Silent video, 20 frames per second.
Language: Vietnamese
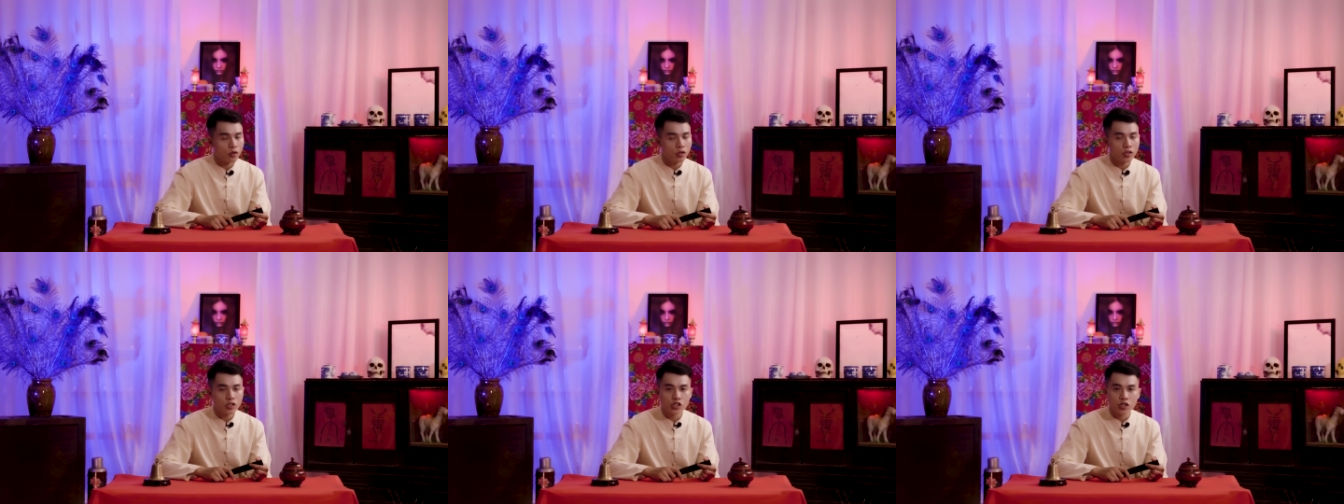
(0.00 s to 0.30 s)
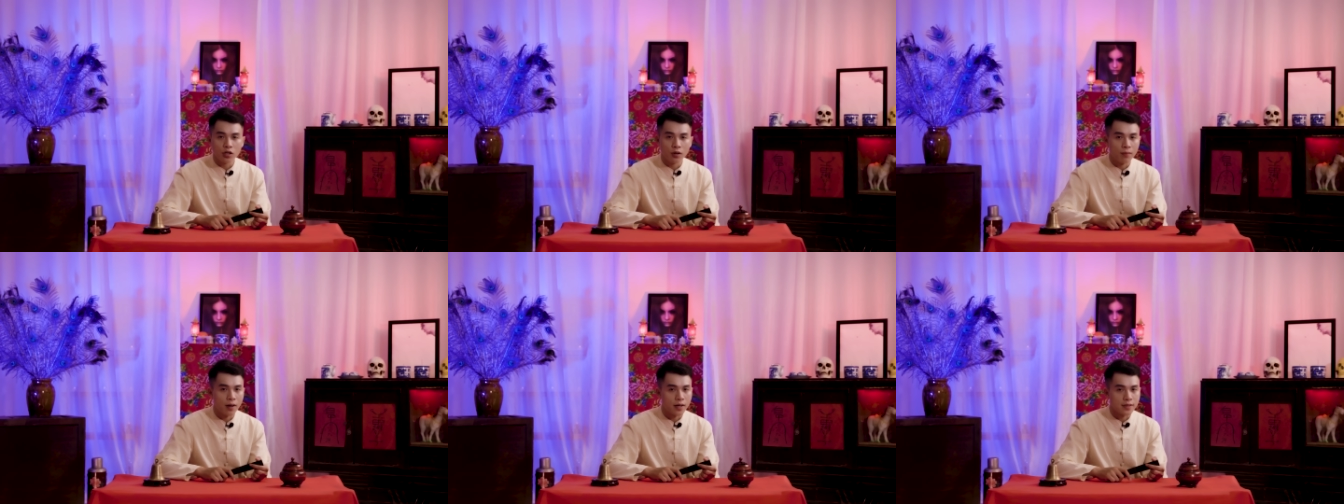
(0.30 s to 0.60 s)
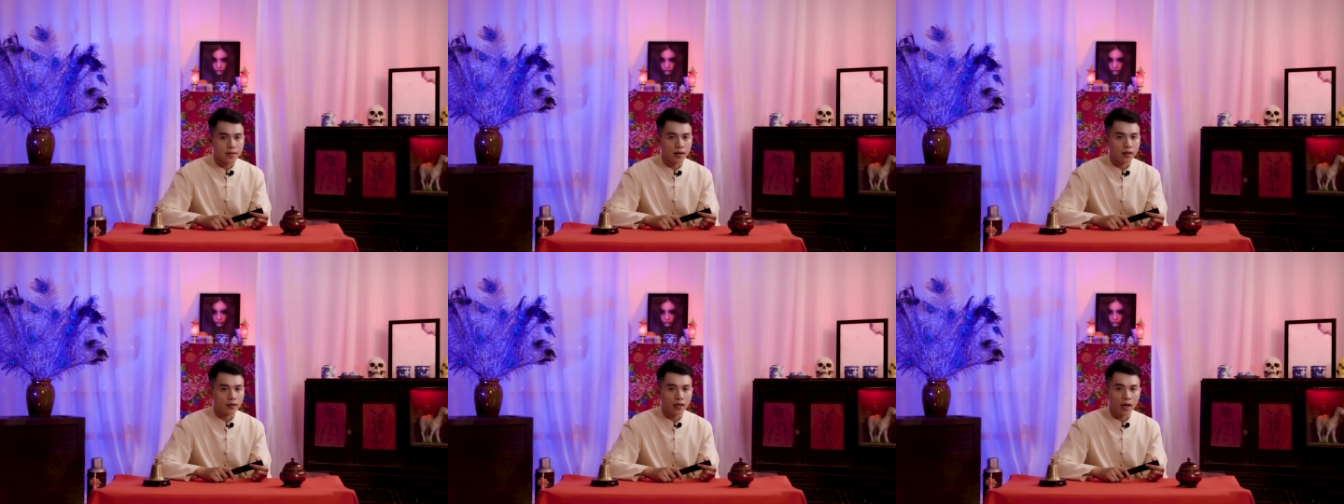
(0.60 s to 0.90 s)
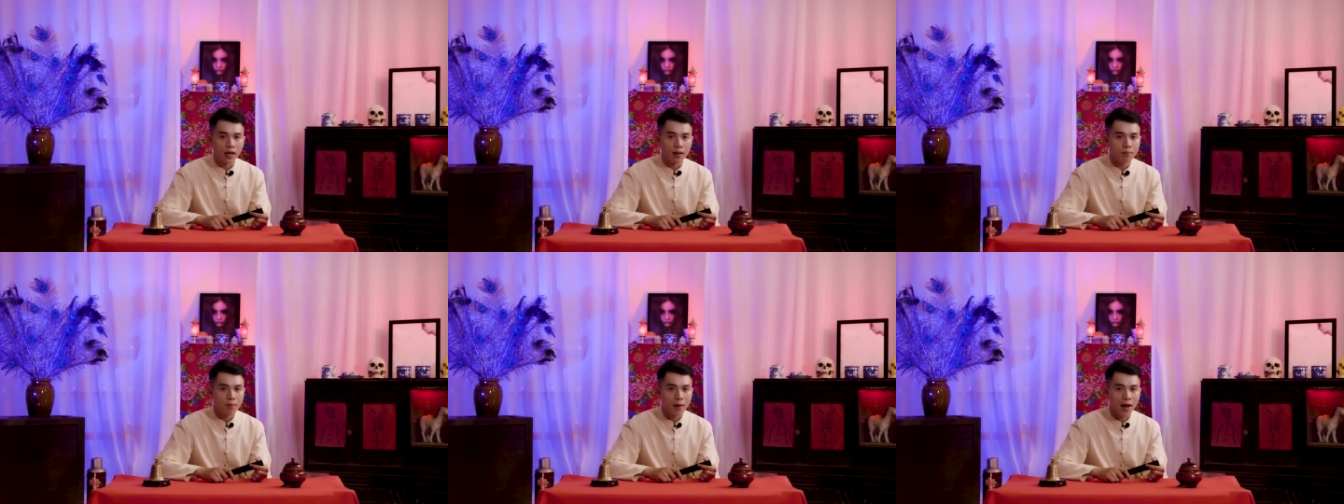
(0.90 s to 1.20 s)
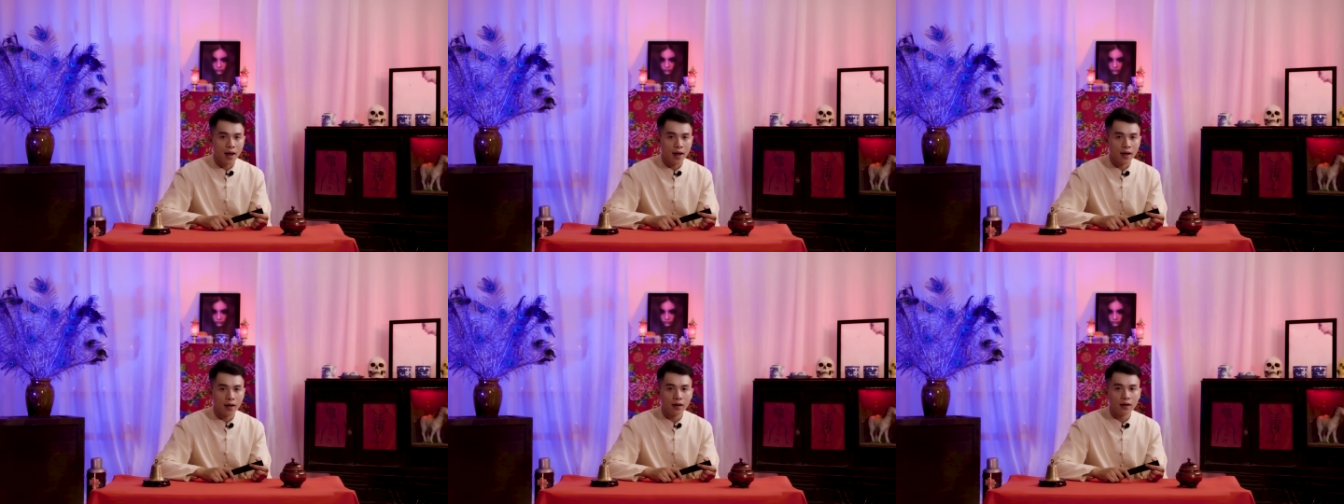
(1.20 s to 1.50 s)
nó chưa bao giờ thấy
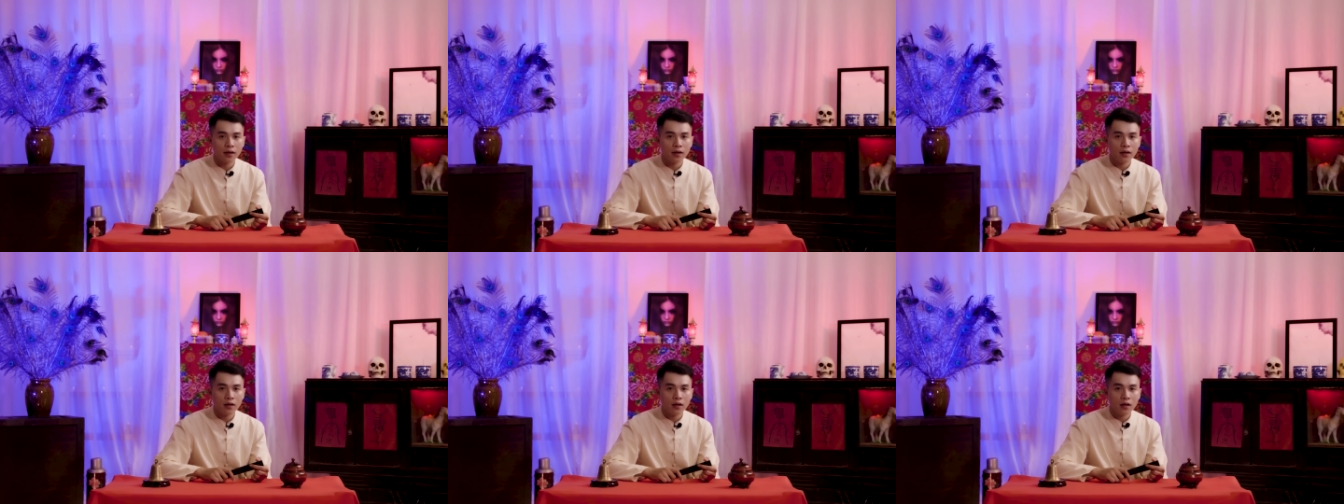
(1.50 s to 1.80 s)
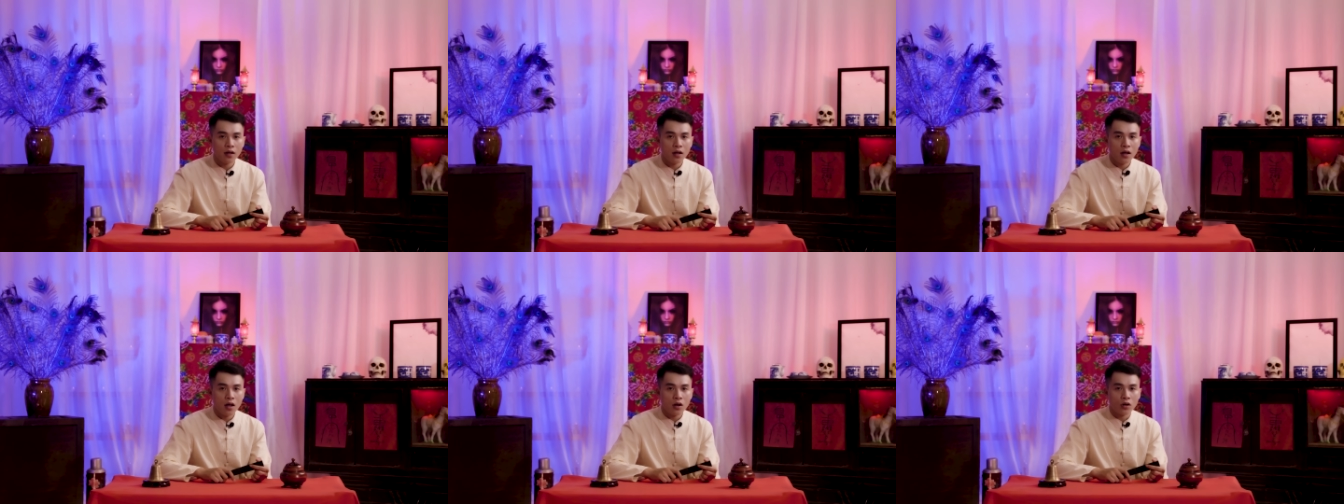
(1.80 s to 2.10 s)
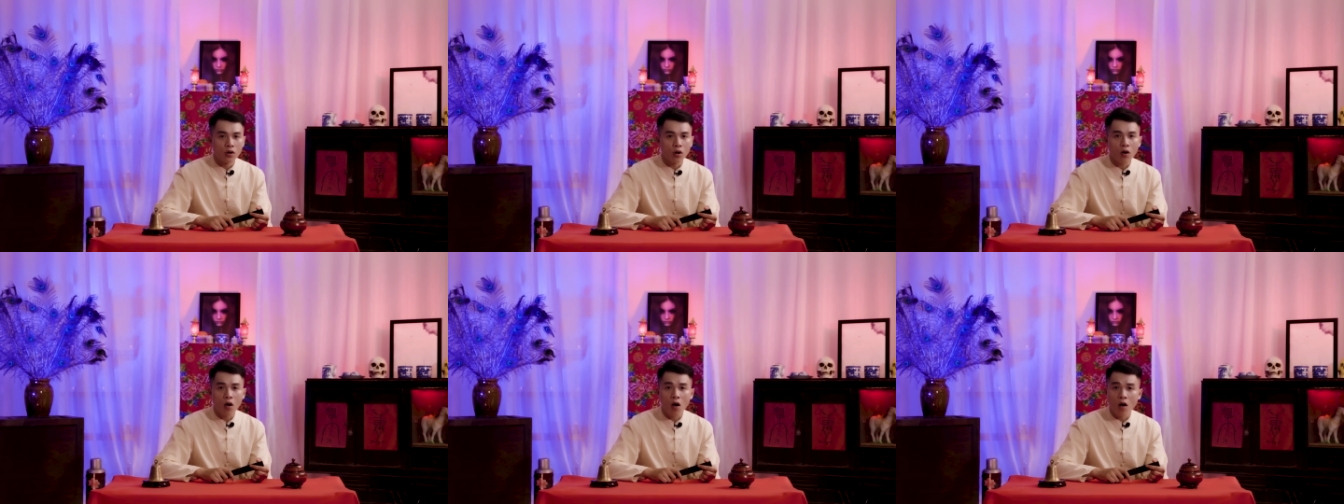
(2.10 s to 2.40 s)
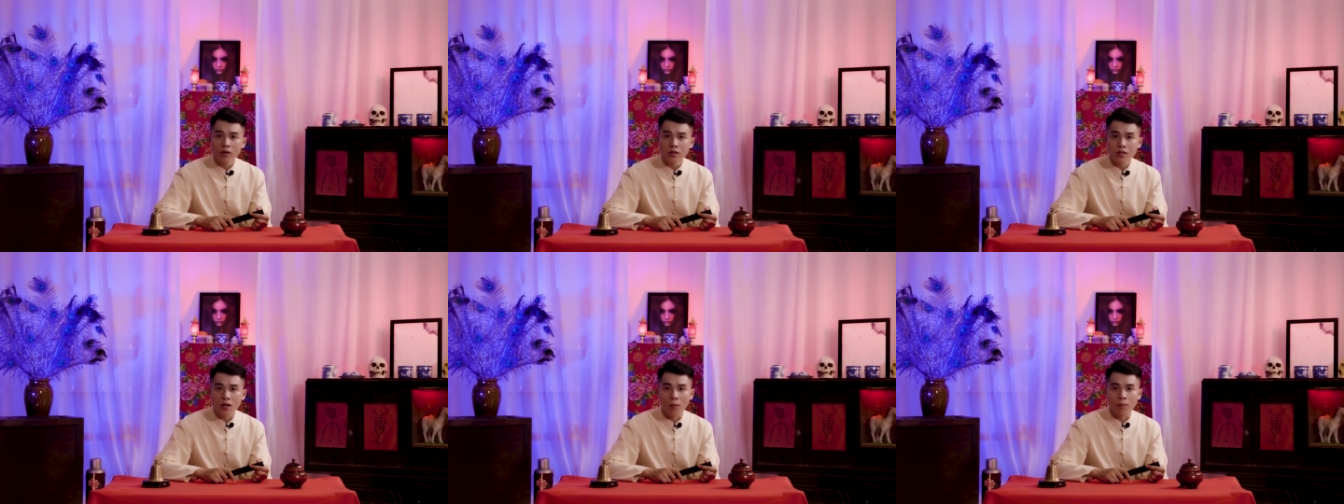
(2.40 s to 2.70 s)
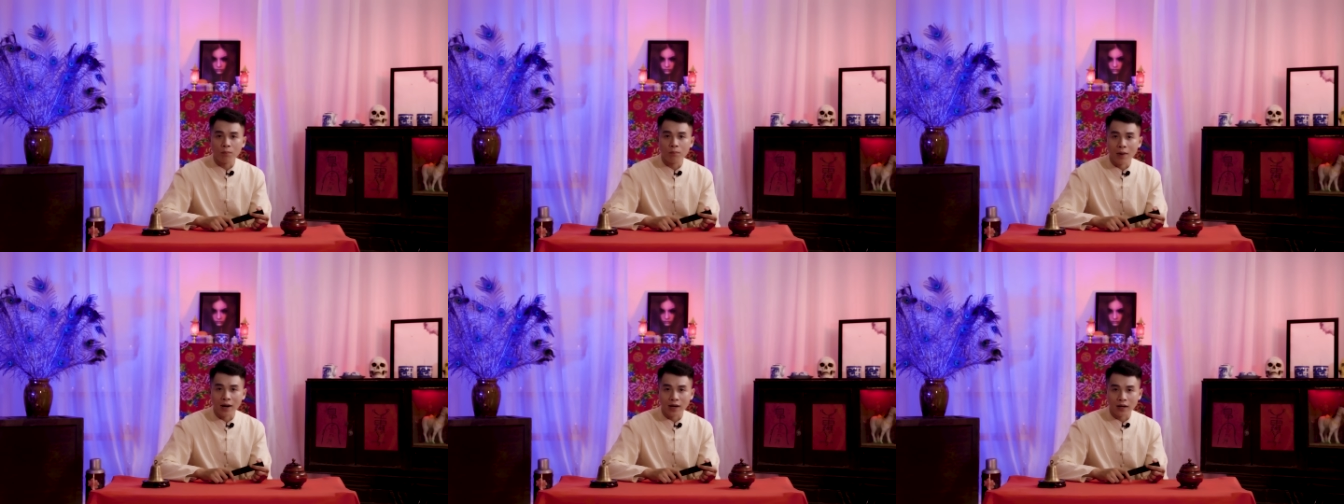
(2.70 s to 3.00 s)
ma. Nó khó
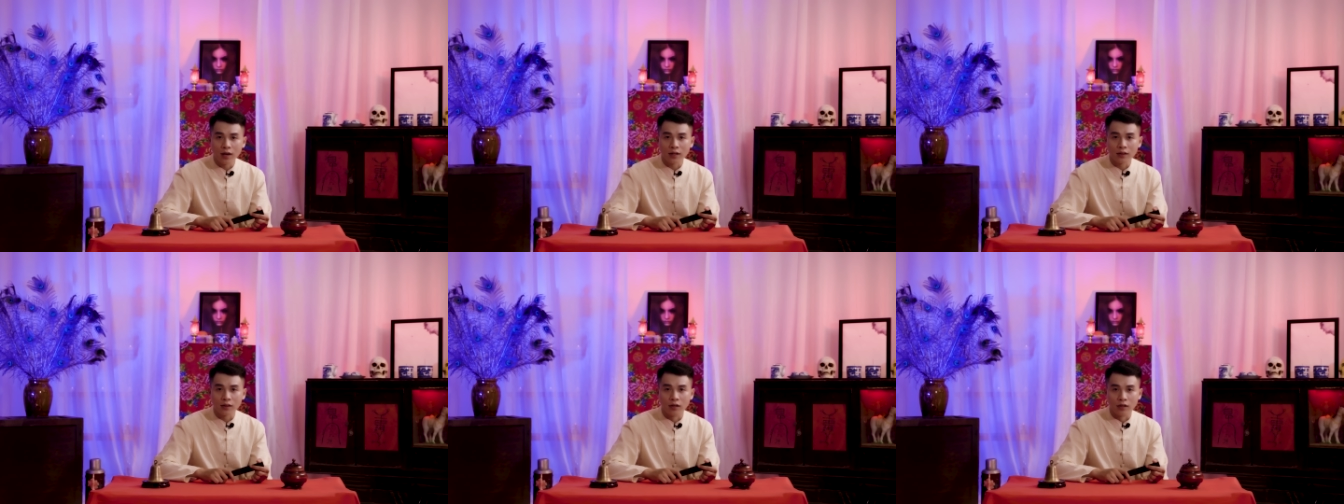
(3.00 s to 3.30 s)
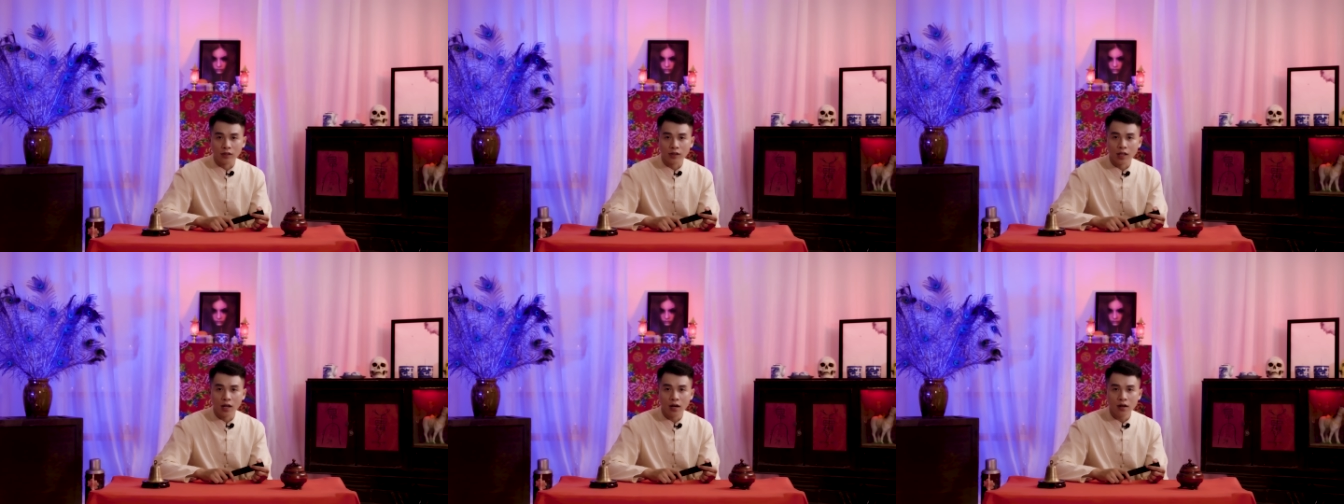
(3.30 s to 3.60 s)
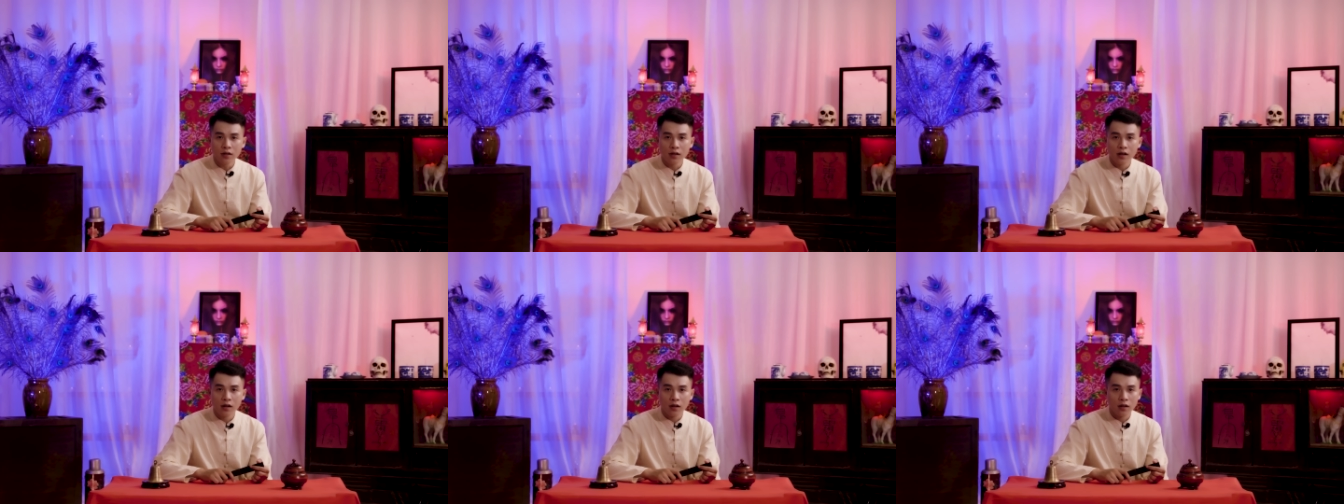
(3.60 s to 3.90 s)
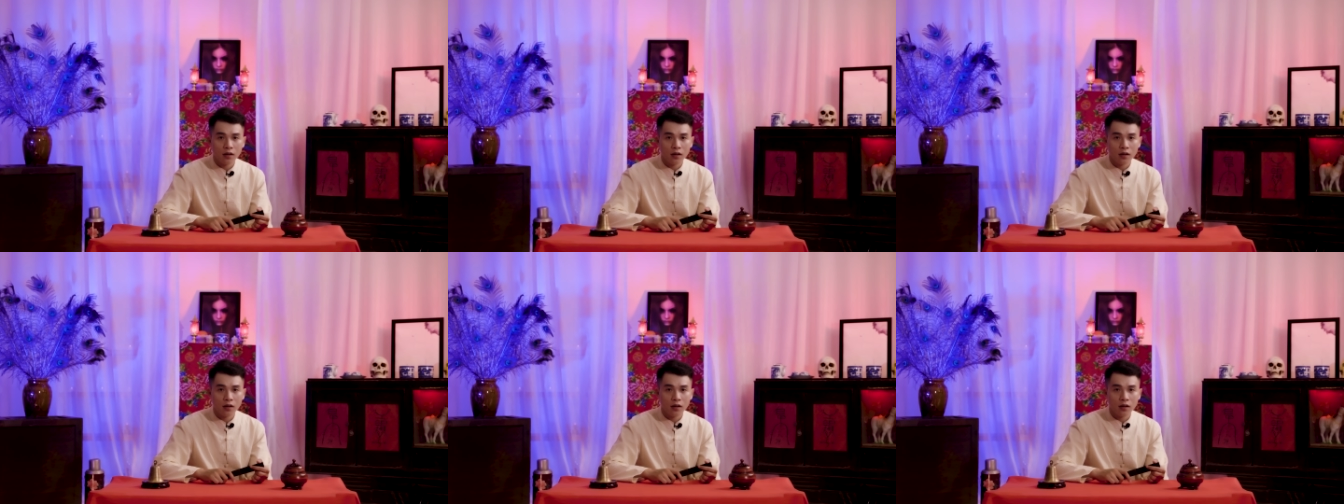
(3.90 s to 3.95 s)
nhọc bật ra từng tiếng: